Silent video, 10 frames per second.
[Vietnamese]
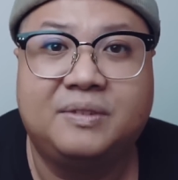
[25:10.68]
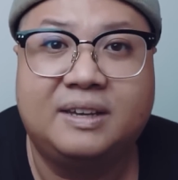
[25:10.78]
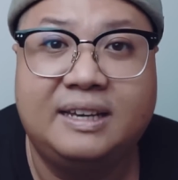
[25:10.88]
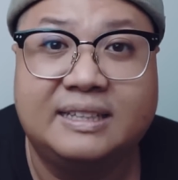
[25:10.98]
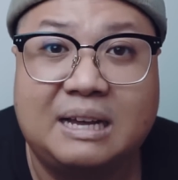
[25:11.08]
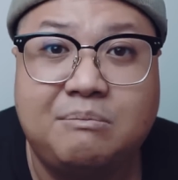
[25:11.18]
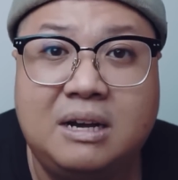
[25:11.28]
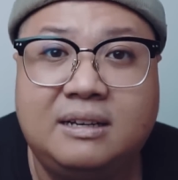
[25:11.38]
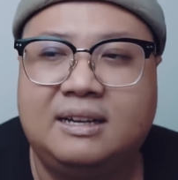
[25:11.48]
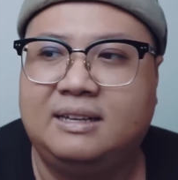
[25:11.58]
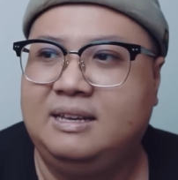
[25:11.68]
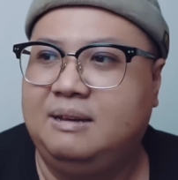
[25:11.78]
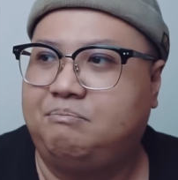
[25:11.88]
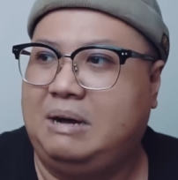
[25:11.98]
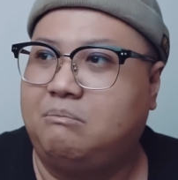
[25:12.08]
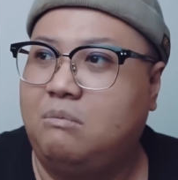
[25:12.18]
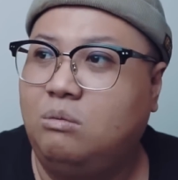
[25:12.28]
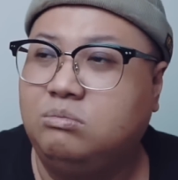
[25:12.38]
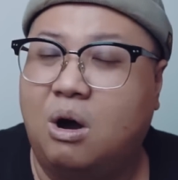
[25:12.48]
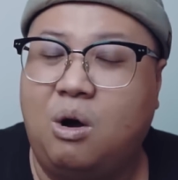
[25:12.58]
khi người ta mất mà
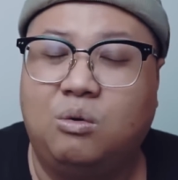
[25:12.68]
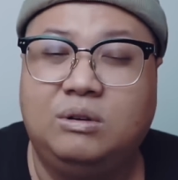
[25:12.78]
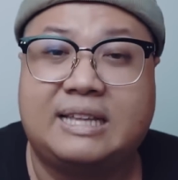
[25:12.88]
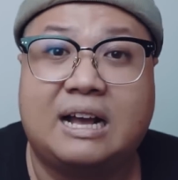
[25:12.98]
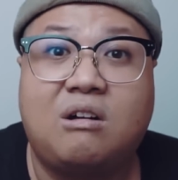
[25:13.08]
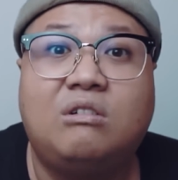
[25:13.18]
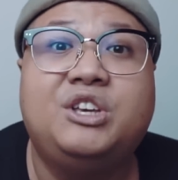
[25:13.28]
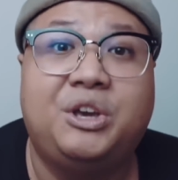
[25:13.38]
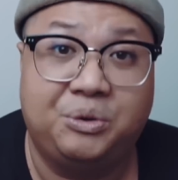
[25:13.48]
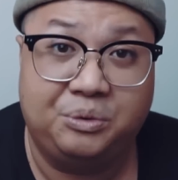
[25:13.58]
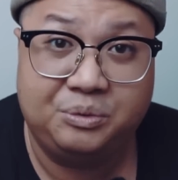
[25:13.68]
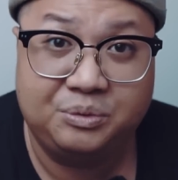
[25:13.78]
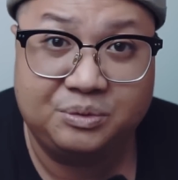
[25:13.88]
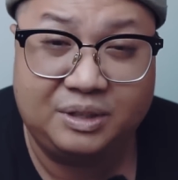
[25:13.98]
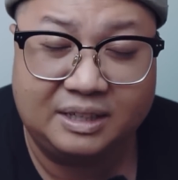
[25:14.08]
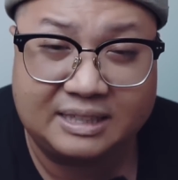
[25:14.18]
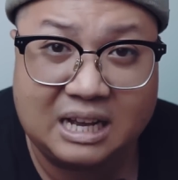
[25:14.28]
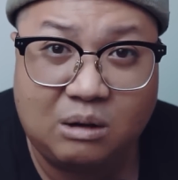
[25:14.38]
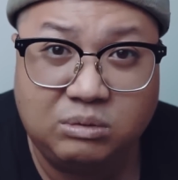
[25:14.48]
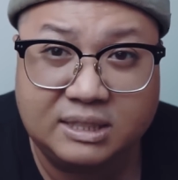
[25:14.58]
môn đồ của người ta có nhiều thì người ta
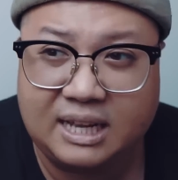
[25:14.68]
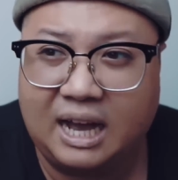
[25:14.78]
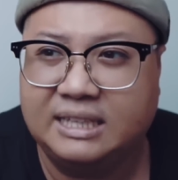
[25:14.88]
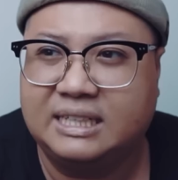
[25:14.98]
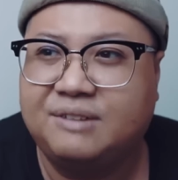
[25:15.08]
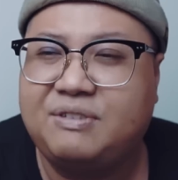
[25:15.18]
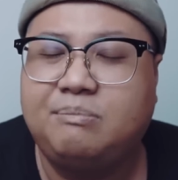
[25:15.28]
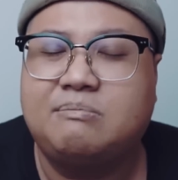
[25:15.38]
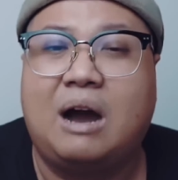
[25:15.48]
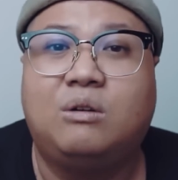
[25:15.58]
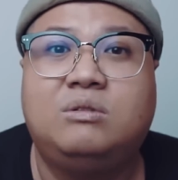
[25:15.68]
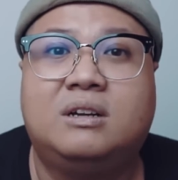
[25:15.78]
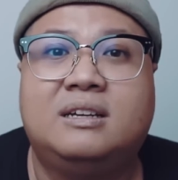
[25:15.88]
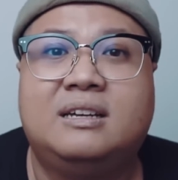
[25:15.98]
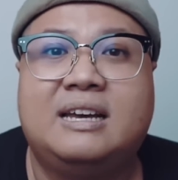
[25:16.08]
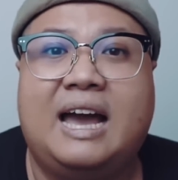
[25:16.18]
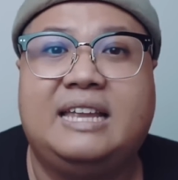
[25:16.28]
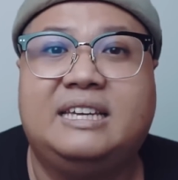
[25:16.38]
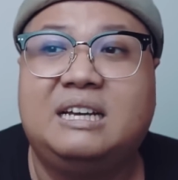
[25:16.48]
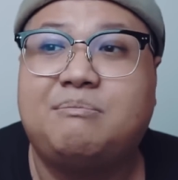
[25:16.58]
không có sợ những cái pháp bảo đó,
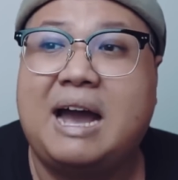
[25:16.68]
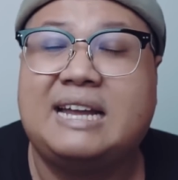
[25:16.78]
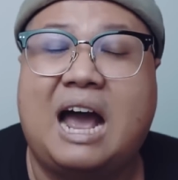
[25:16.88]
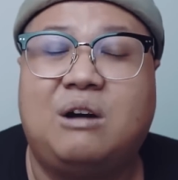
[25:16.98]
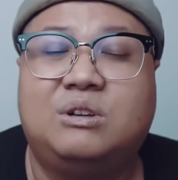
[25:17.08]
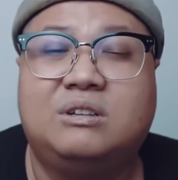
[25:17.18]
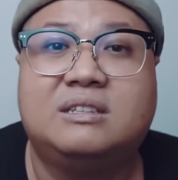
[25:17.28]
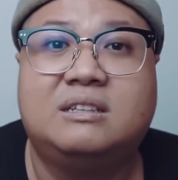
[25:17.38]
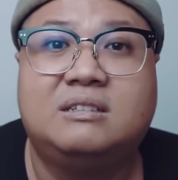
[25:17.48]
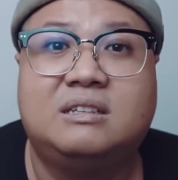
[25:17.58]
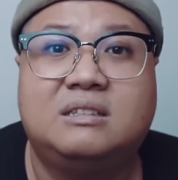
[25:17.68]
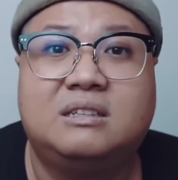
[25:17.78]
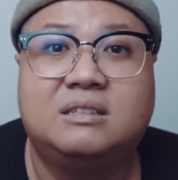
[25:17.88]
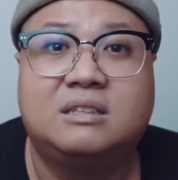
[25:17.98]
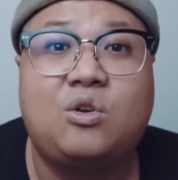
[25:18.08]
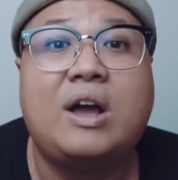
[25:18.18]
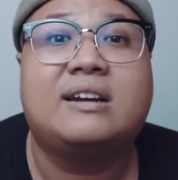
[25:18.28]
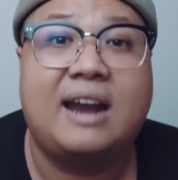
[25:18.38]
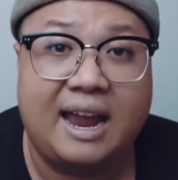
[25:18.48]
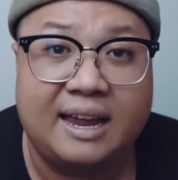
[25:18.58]
hay những cái ma đạo đó nó, nó, nó, nó thoát
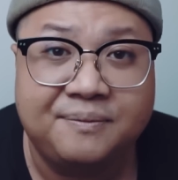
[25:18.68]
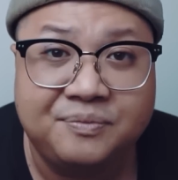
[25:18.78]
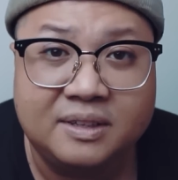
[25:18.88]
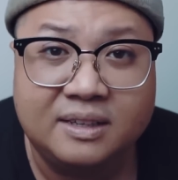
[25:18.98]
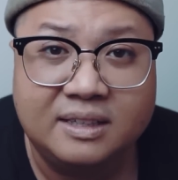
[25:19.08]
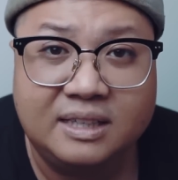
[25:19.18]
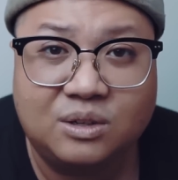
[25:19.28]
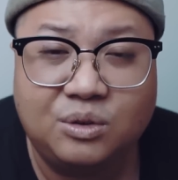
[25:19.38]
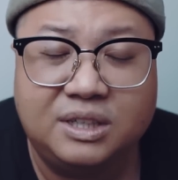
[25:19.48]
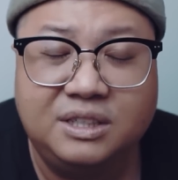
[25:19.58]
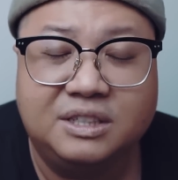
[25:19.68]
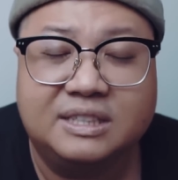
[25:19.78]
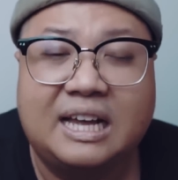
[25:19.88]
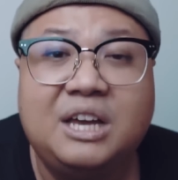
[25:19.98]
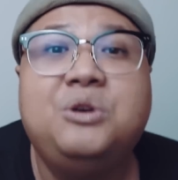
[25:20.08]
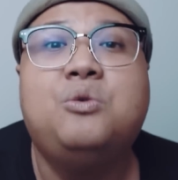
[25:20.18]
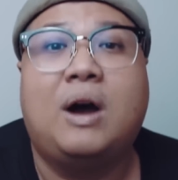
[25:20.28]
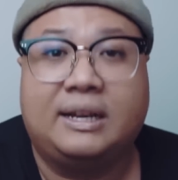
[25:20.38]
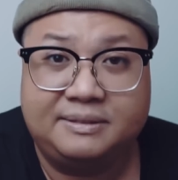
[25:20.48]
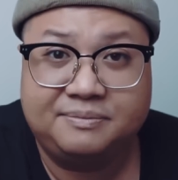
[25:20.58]
ra nhưng có những người ta hiu
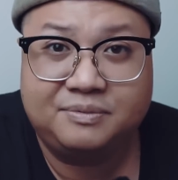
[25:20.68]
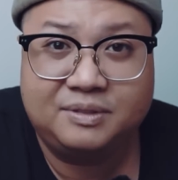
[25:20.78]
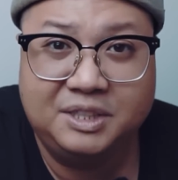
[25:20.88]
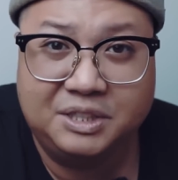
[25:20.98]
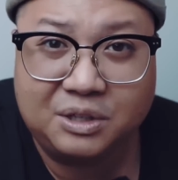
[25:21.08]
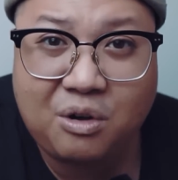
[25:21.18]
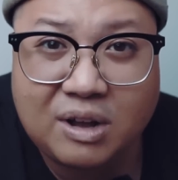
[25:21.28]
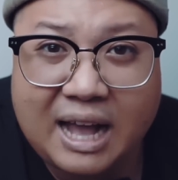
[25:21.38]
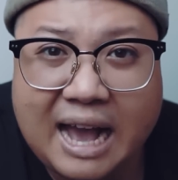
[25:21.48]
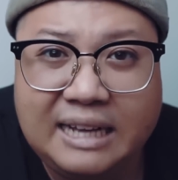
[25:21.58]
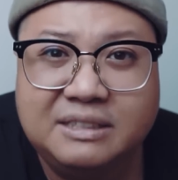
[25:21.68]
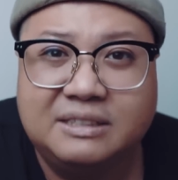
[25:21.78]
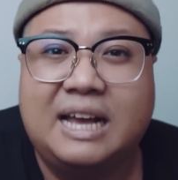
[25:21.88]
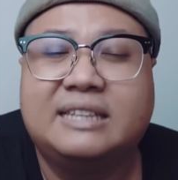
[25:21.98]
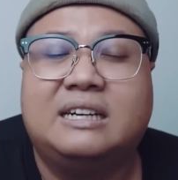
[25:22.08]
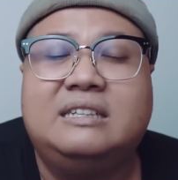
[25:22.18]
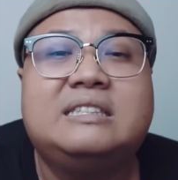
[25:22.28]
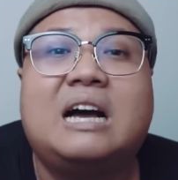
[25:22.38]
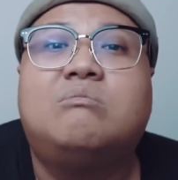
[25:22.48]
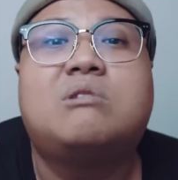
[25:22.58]
quạnh đường con cái đường đệ tử
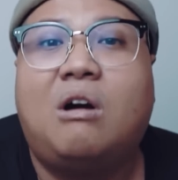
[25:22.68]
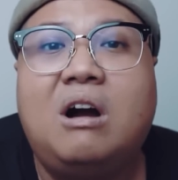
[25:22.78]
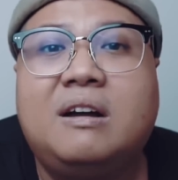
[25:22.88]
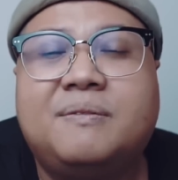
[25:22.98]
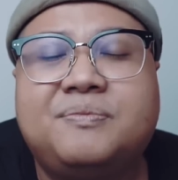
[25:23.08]
người ta không có